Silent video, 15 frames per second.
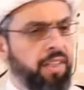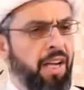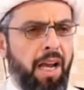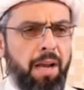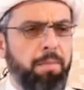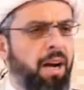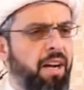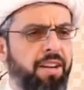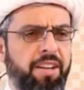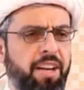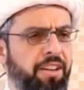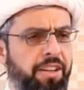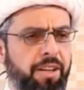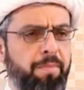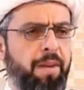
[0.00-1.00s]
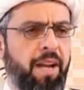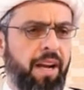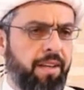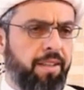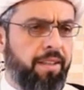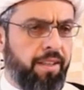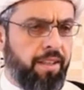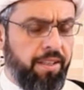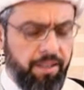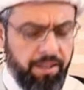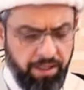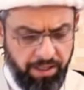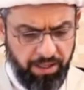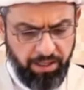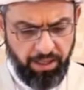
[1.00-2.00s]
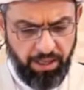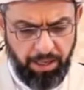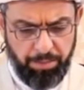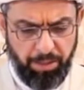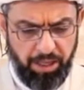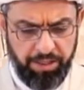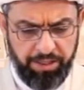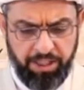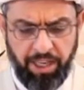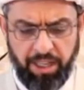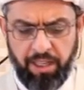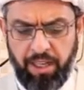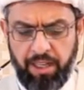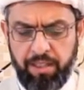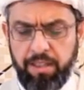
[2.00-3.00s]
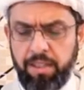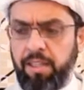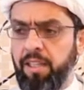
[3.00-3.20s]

Amalike e, kimlerdi? Amalikeler e,